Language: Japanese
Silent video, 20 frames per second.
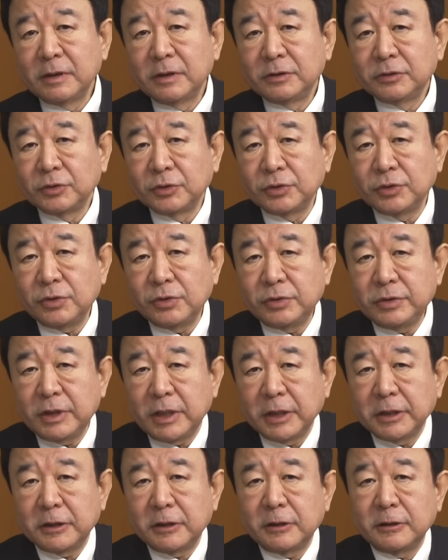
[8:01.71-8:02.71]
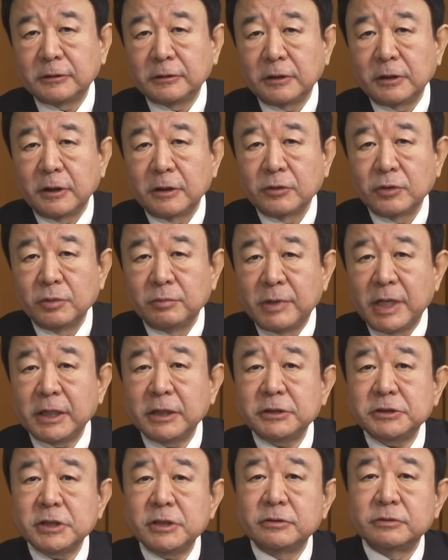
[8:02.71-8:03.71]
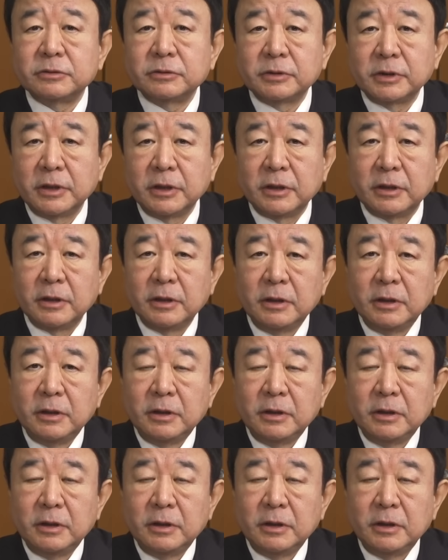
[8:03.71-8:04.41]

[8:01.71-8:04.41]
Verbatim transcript: 土俵に上げられたらこれ負けちゃうので。